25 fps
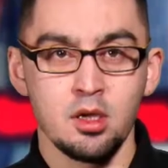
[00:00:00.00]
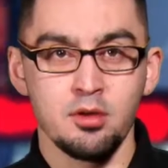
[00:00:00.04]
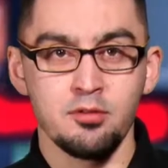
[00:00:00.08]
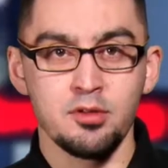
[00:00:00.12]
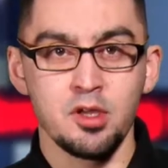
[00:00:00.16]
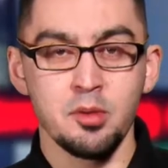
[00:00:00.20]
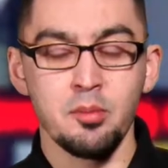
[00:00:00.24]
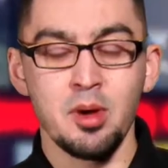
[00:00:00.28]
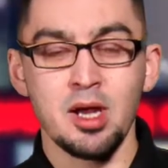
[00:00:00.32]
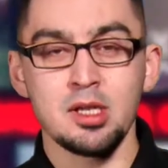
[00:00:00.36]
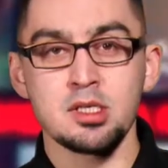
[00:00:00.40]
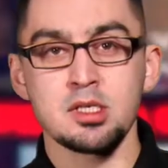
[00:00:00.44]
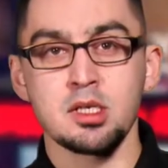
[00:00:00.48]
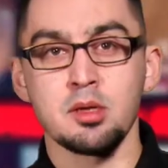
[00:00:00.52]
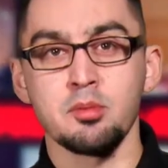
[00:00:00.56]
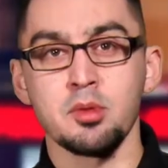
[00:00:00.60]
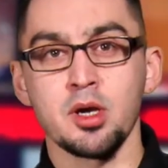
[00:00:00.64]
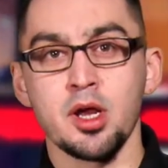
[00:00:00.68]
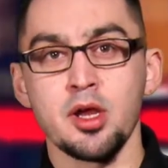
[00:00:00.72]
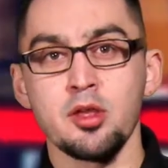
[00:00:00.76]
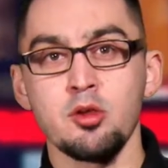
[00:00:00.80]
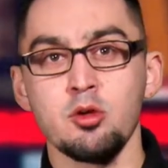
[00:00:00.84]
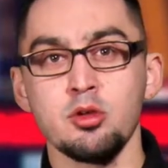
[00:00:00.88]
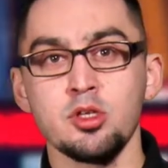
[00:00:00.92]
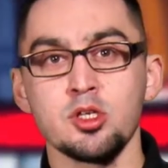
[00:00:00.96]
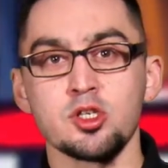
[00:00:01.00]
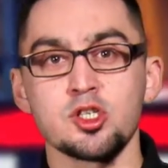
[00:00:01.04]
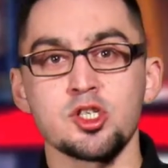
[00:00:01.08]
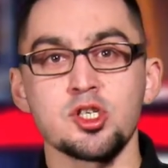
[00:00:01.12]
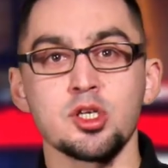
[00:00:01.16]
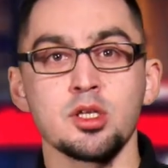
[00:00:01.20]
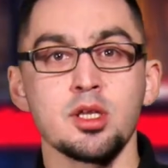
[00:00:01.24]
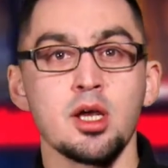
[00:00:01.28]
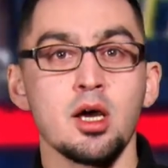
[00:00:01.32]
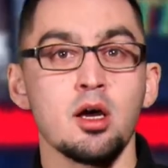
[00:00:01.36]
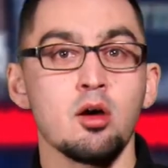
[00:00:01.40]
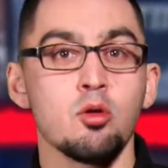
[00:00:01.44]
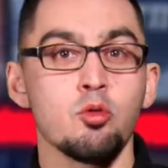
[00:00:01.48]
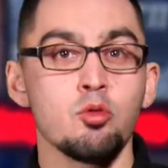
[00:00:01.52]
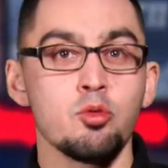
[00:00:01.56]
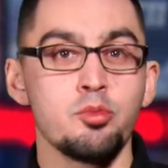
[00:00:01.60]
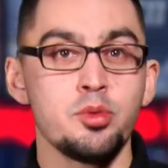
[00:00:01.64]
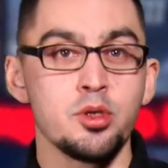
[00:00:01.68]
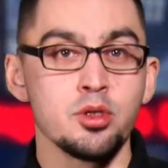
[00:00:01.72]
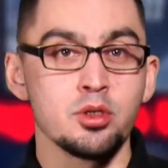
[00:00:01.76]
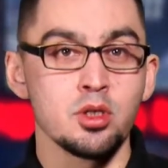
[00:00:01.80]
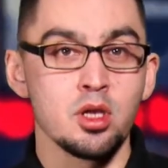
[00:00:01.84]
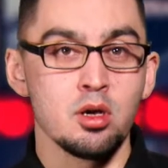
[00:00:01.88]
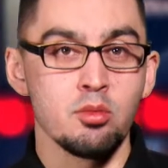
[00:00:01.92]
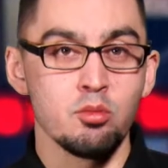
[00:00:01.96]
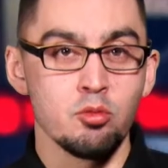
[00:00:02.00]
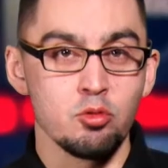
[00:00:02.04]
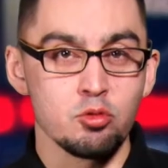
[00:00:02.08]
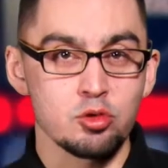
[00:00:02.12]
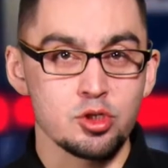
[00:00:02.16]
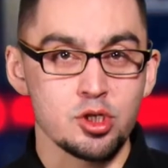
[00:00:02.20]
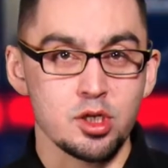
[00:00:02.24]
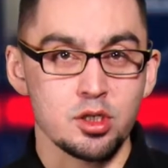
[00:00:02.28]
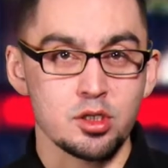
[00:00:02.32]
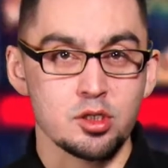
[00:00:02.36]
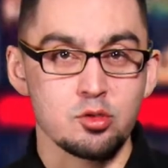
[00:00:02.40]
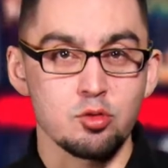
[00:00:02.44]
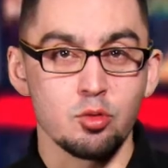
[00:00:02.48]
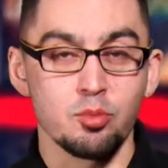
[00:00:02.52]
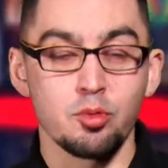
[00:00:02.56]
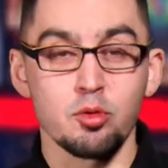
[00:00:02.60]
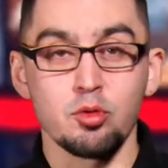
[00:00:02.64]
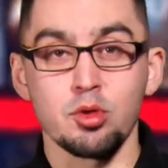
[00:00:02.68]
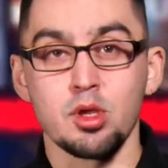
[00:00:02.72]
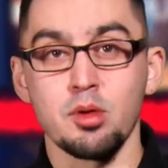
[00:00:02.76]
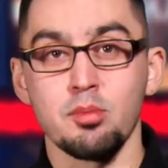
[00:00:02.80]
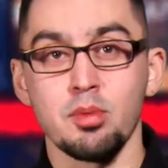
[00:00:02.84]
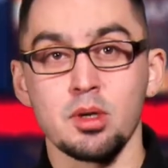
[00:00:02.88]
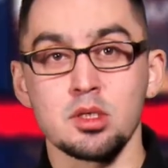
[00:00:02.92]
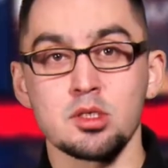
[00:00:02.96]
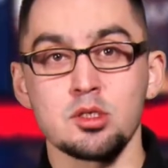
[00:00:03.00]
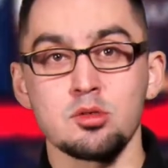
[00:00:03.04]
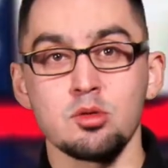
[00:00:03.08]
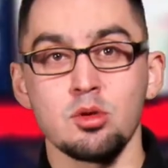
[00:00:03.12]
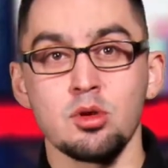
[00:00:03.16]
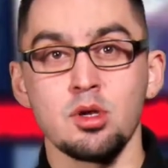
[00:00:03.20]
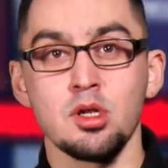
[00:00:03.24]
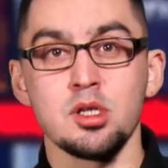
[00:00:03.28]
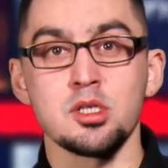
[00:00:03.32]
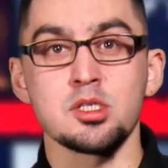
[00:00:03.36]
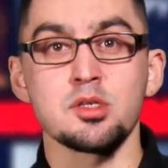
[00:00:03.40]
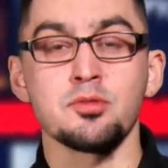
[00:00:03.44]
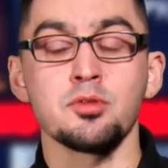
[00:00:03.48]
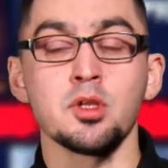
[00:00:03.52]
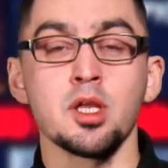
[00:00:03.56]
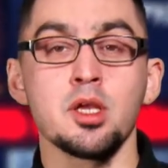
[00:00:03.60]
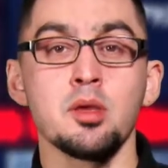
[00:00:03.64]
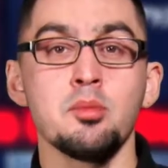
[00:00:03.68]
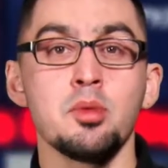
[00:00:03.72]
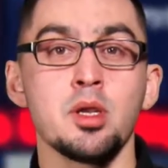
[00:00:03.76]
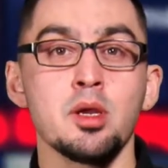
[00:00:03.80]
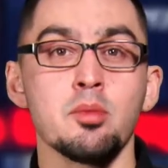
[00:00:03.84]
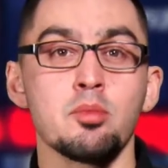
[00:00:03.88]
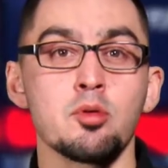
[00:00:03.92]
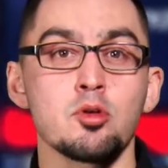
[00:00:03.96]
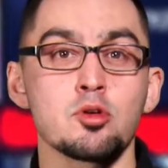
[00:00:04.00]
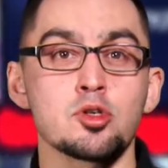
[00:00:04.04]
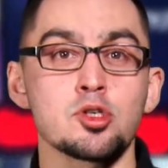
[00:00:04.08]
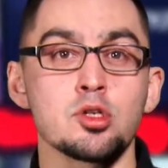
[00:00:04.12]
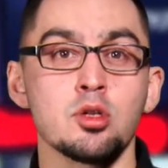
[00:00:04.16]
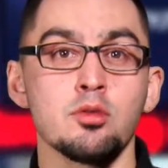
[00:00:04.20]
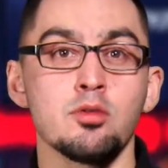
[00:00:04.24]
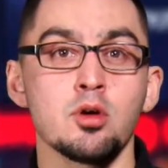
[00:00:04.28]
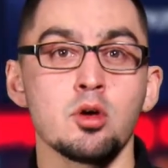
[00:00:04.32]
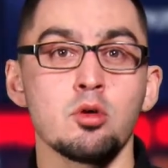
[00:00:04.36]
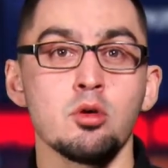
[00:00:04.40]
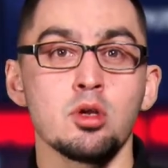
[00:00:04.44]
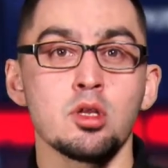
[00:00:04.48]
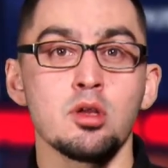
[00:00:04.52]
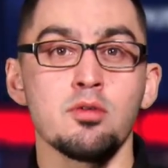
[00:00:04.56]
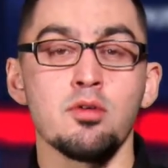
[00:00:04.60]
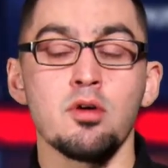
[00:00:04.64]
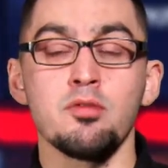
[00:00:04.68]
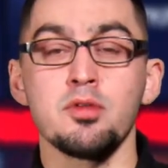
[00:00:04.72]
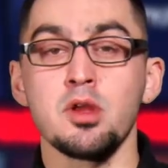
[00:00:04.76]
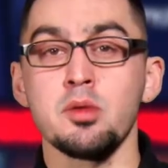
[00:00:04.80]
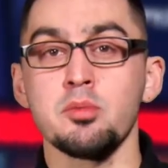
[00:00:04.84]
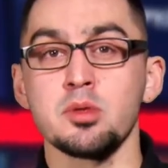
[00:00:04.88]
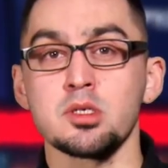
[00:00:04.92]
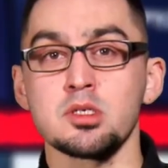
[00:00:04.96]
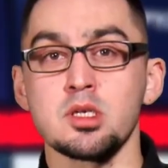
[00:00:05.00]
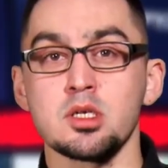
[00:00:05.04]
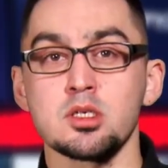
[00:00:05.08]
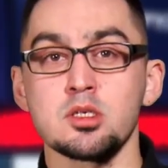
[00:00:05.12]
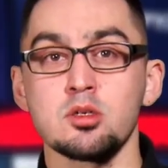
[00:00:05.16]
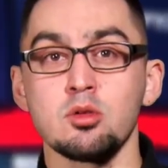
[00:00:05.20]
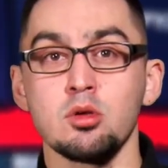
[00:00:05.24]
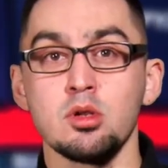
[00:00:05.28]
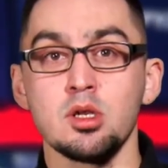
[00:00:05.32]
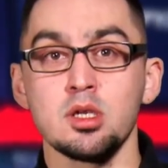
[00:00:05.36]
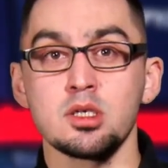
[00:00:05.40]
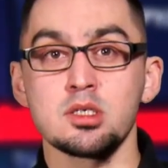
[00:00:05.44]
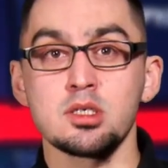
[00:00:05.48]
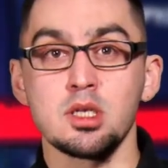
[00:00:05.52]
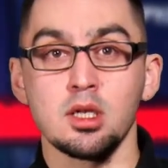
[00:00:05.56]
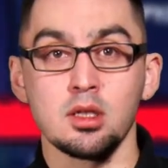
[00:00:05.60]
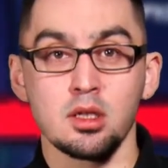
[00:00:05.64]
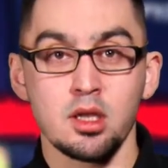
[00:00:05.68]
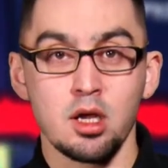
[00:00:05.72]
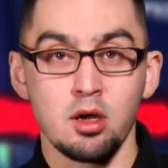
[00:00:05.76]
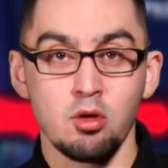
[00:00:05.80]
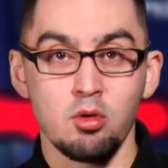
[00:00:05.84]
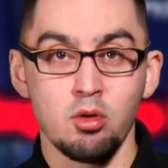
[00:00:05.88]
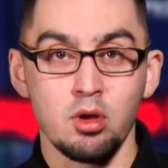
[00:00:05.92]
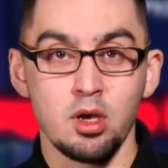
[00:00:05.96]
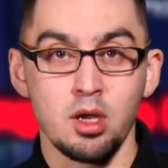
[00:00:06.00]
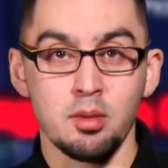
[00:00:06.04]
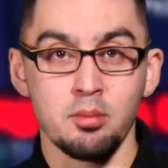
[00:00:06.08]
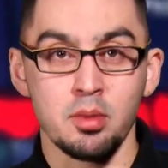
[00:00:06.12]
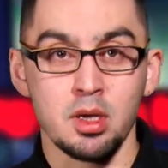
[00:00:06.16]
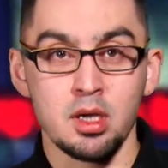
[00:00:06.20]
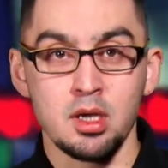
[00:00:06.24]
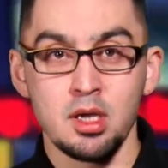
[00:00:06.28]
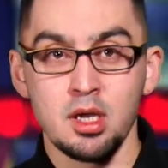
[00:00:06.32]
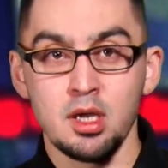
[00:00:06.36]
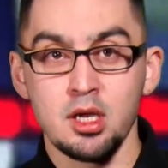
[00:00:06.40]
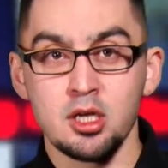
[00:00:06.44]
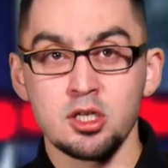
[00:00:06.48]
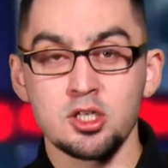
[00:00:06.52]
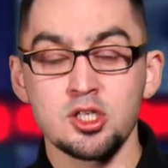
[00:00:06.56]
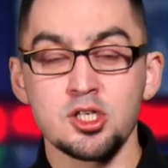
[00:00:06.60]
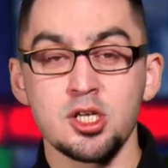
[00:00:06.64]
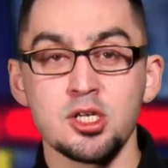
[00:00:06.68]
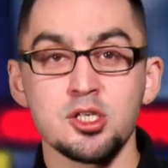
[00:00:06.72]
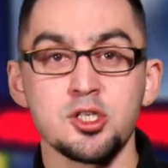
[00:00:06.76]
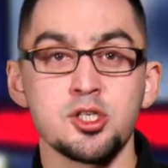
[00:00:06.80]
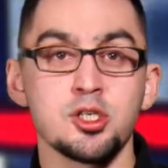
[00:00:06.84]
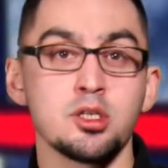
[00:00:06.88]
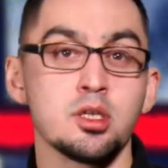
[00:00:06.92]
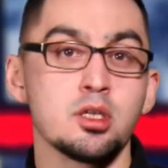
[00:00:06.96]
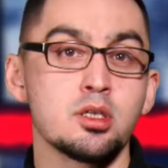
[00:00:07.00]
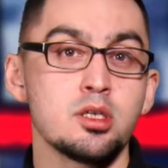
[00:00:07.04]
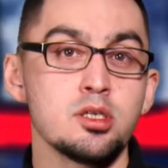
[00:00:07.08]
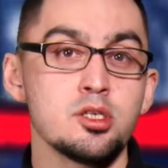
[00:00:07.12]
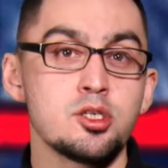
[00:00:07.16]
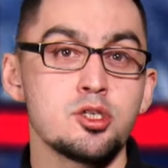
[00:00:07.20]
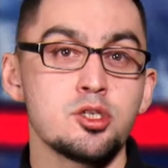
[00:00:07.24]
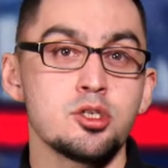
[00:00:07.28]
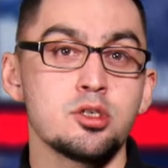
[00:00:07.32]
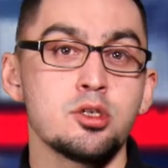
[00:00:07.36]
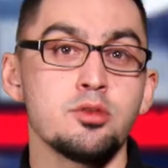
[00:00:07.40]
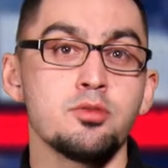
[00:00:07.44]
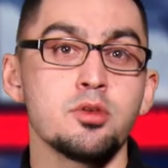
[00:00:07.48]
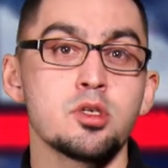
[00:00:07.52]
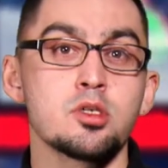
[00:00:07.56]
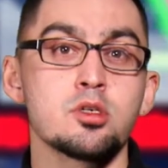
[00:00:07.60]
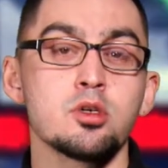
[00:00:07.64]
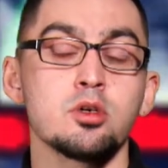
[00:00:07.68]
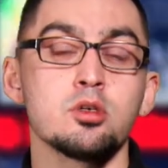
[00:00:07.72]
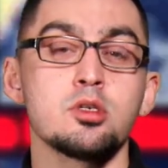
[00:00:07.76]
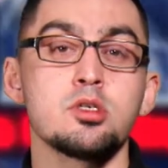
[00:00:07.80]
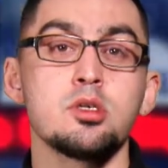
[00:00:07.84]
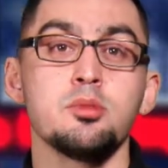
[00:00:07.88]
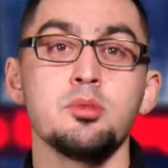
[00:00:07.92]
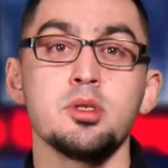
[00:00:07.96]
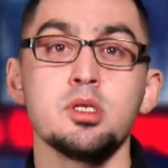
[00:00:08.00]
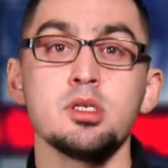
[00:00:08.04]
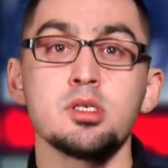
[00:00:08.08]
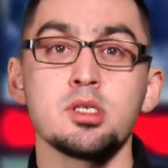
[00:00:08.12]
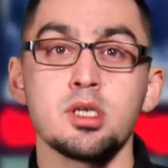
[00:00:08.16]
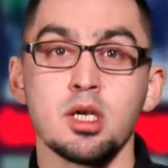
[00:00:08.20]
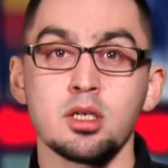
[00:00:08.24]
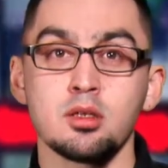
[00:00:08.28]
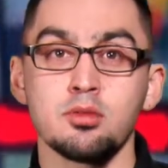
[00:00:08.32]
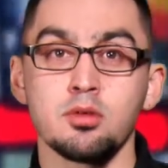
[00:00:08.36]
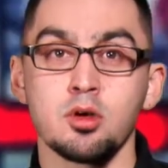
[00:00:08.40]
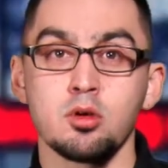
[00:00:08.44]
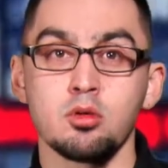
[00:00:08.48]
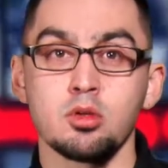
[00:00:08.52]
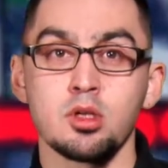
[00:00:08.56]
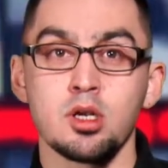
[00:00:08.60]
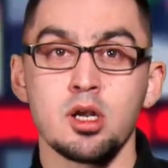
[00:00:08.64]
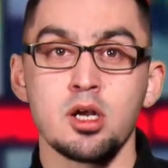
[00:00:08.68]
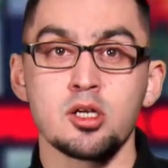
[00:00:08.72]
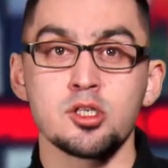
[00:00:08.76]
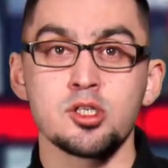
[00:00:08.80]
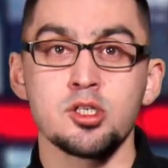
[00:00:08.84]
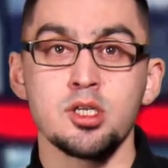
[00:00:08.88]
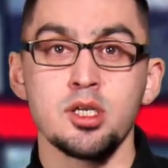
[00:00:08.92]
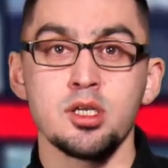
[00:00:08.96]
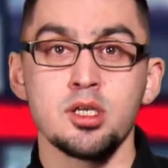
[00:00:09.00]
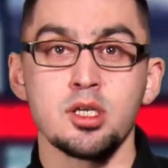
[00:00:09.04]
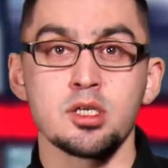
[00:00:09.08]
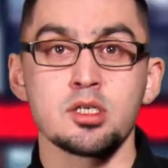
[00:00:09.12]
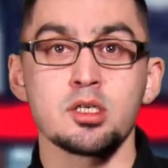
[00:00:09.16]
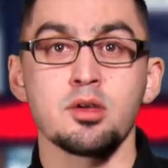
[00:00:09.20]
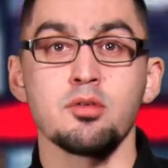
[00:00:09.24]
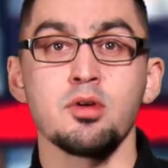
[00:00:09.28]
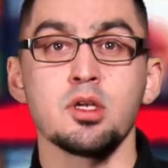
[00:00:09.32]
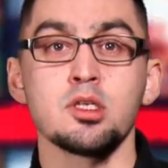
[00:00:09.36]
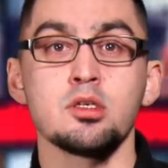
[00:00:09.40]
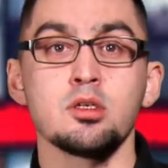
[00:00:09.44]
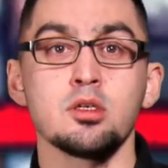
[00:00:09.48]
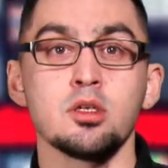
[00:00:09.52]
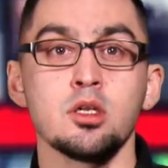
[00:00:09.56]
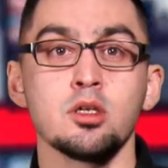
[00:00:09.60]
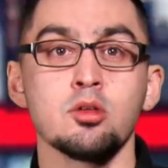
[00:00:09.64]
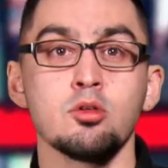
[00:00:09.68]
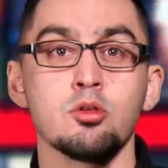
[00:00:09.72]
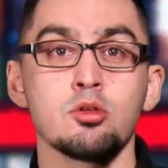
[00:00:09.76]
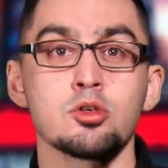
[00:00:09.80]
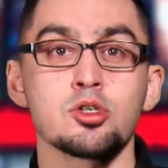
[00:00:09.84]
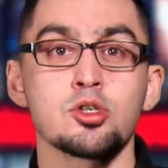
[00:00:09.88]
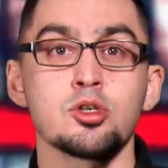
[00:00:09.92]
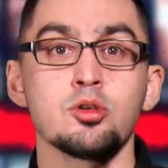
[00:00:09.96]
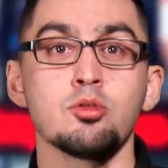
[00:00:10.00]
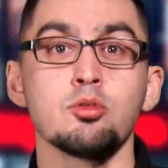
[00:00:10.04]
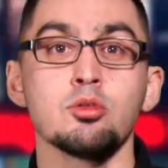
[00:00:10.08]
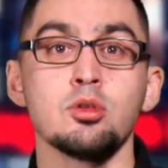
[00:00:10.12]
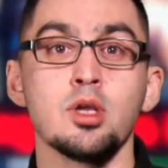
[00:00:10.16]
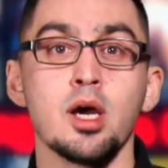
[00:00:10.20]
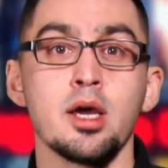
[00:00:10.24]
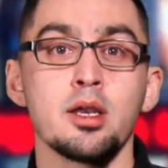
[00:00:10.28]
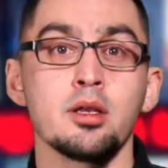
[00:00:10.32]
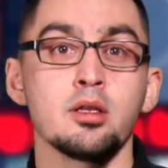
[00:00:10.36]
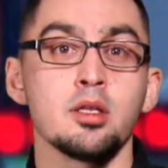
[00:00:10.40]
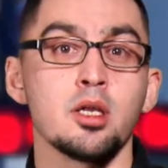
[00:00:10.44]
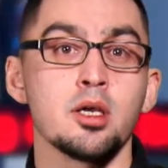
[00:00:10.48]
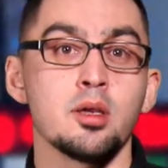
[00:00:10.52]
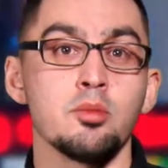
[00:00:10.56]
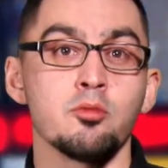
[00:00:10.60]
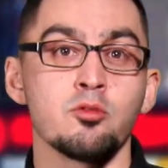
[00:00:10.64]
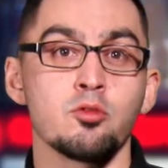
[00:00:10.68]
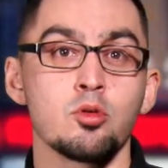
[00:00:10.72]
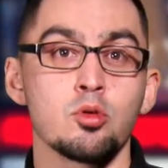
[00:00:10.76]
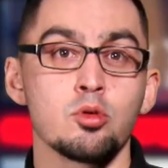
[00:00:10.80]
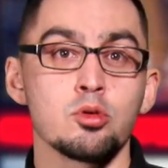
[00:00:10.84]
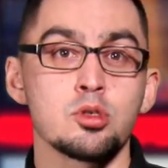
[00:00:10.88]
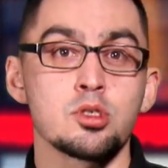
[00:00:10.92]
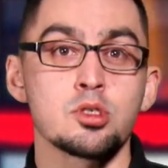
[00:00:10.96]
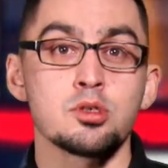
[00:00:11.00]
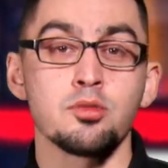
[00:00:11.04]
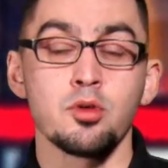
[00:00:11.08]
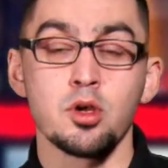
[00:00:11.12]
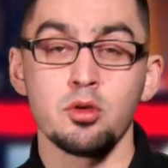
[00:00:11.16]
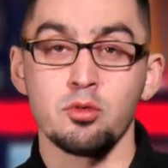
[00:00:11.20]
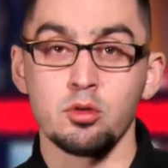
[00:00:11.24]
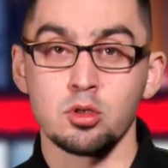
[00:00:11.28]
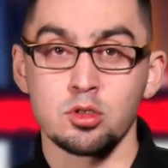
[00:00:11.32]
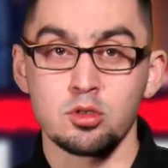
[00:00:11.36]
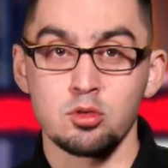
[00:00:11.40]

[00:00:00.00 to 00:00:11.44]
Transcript: В Ямальском районе жена убила мужа. Супруги поссорились в ноябре прошлого года во время застолья с алкоголем. Женщина 1970 года рождения схватила нож и ударила им в грудь своего